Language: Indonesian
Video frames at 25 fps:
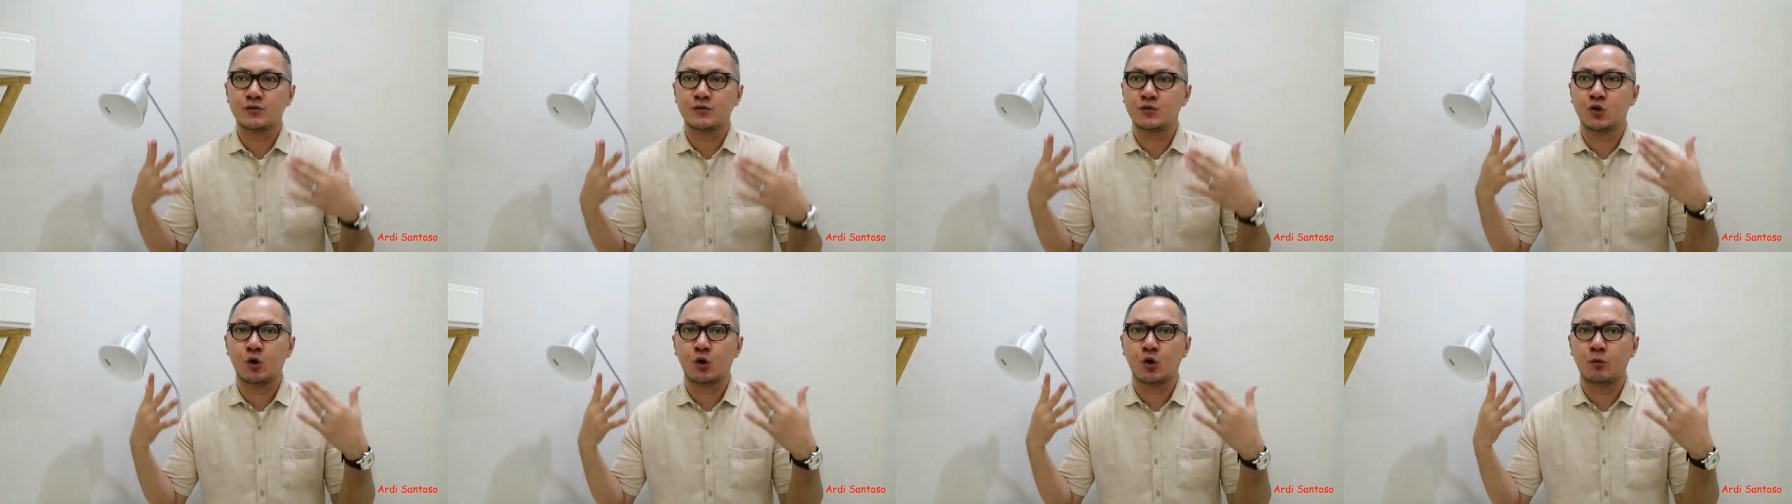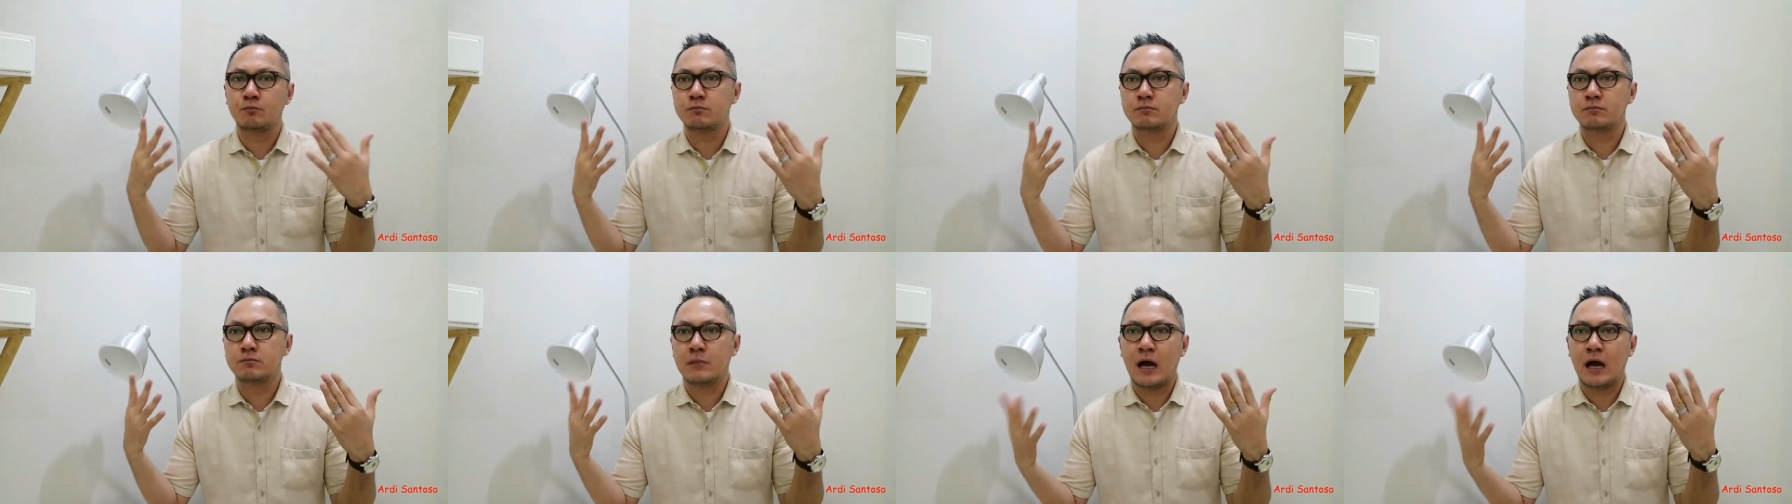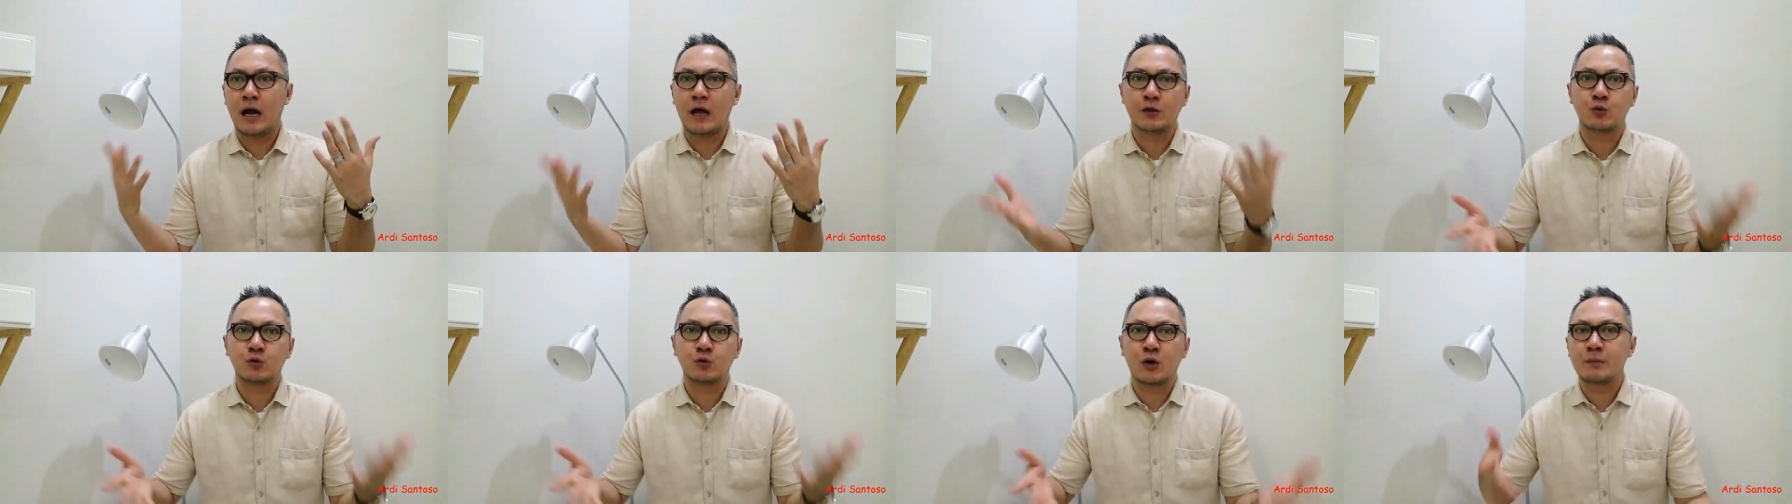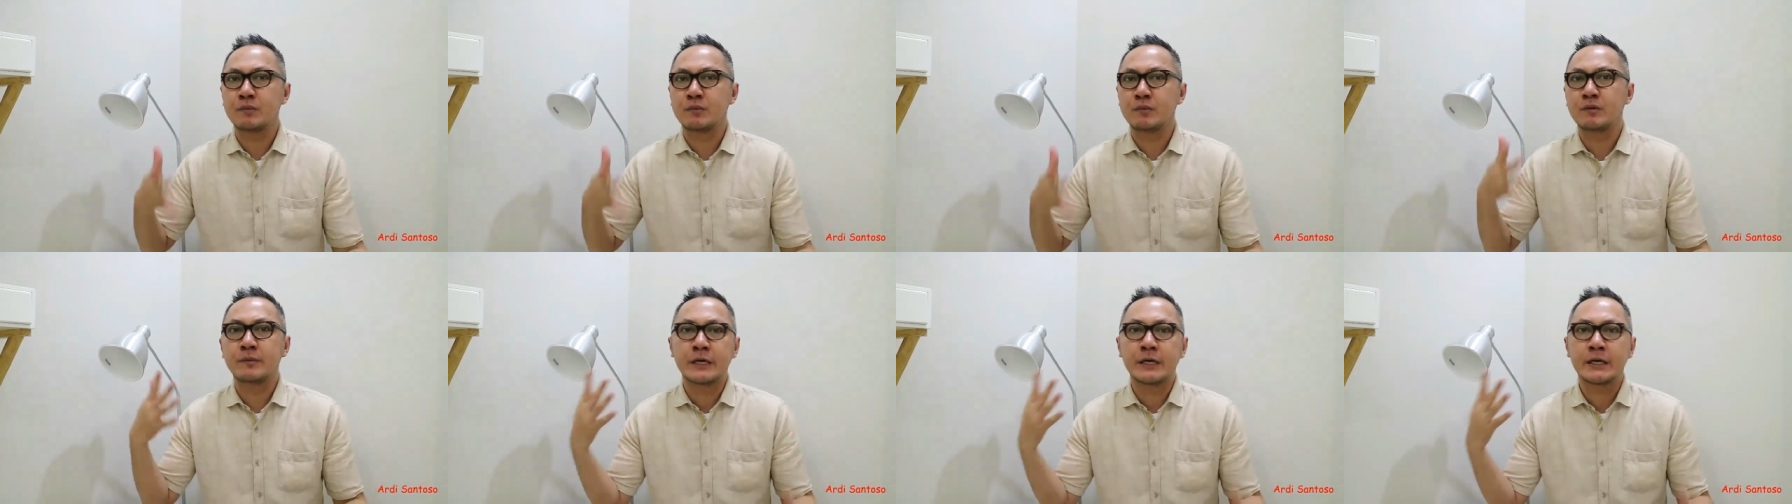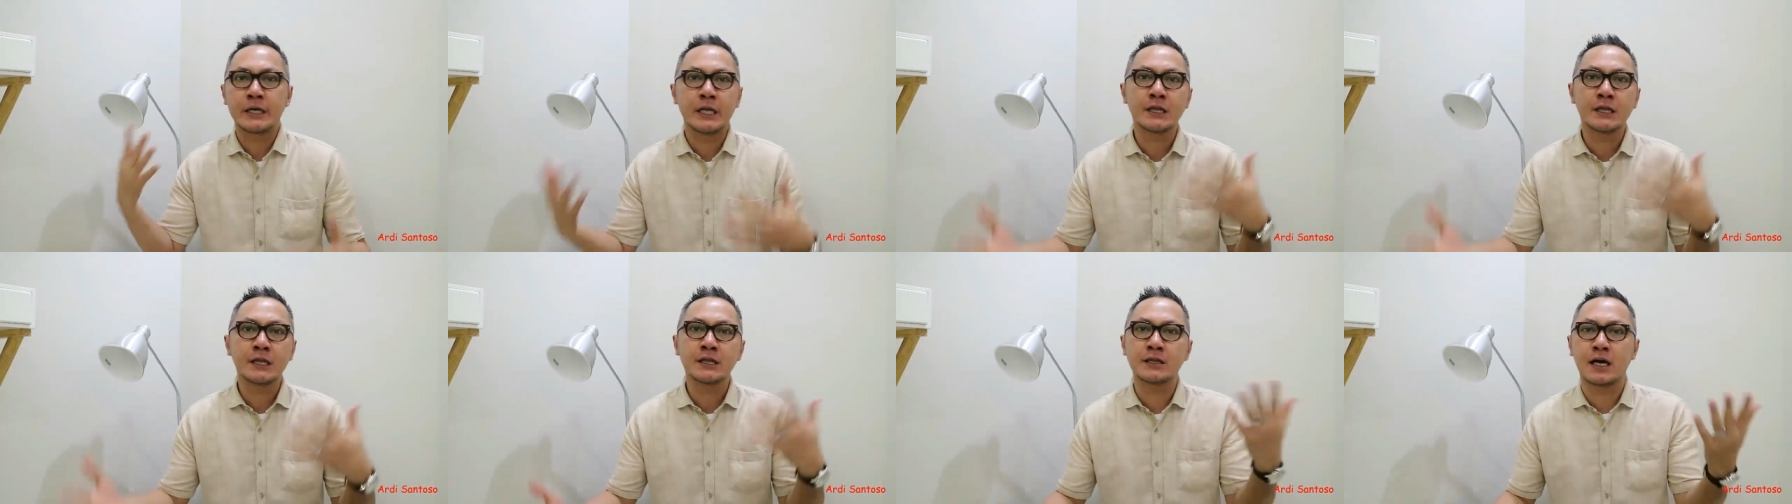cukup aturan
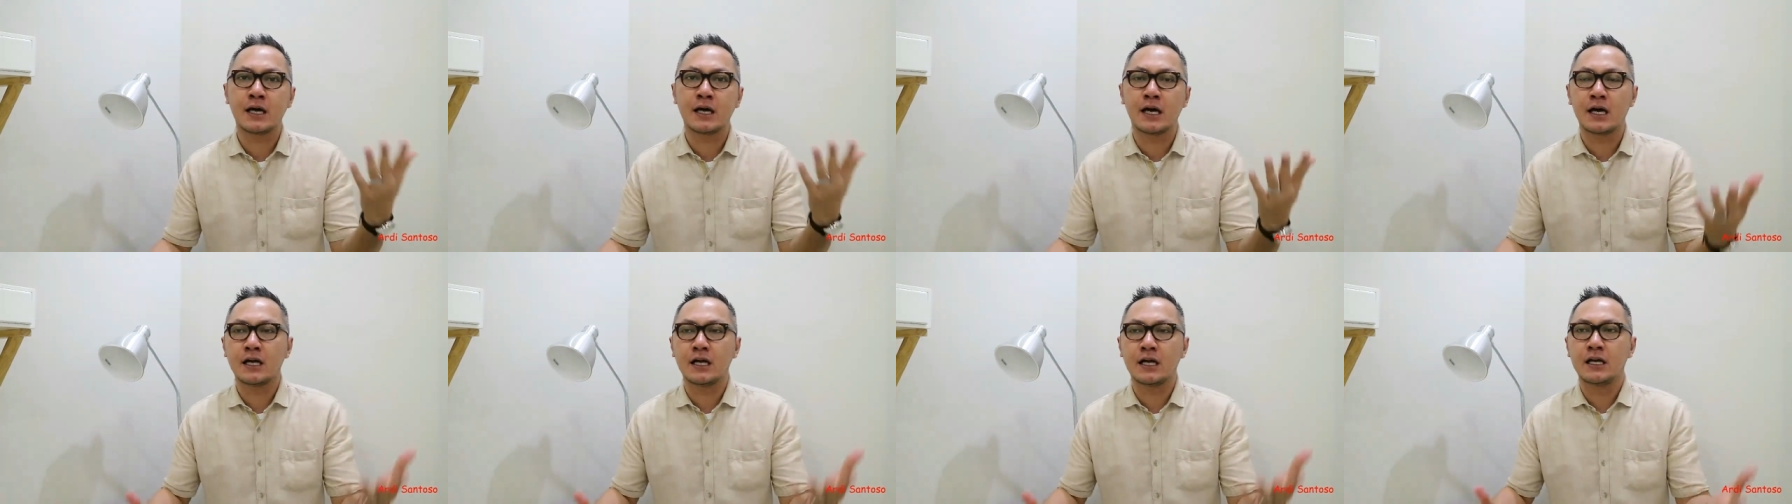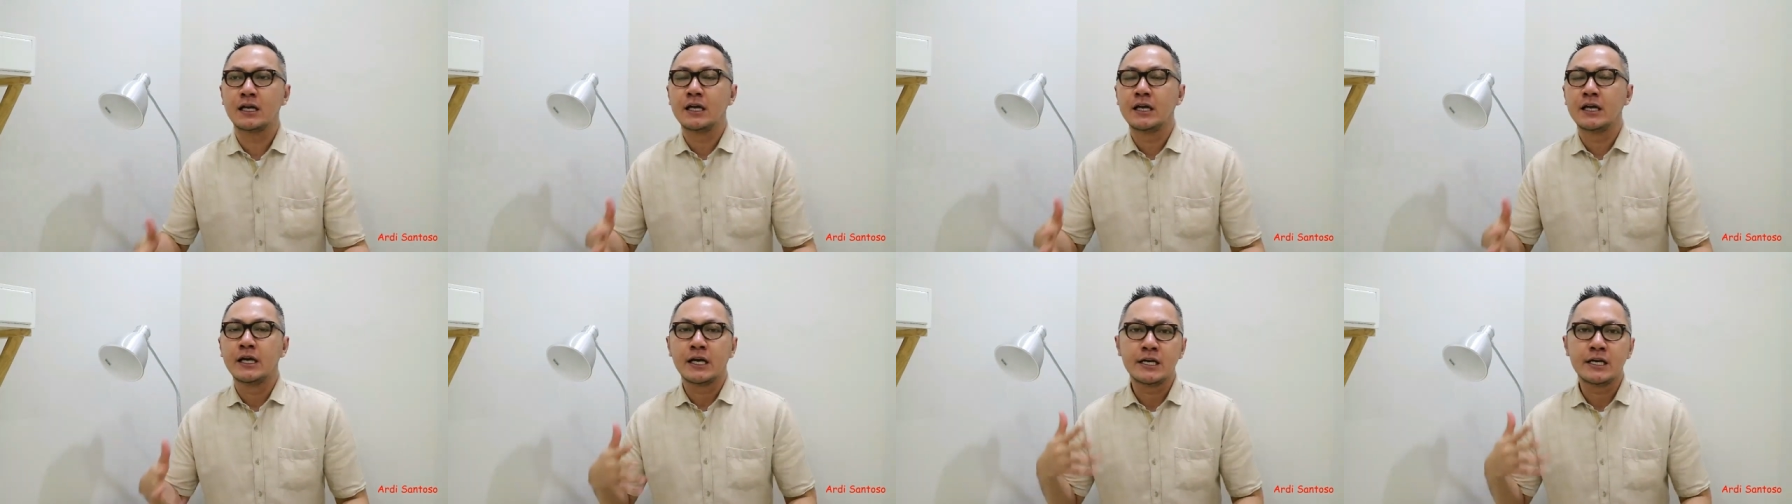pemerintah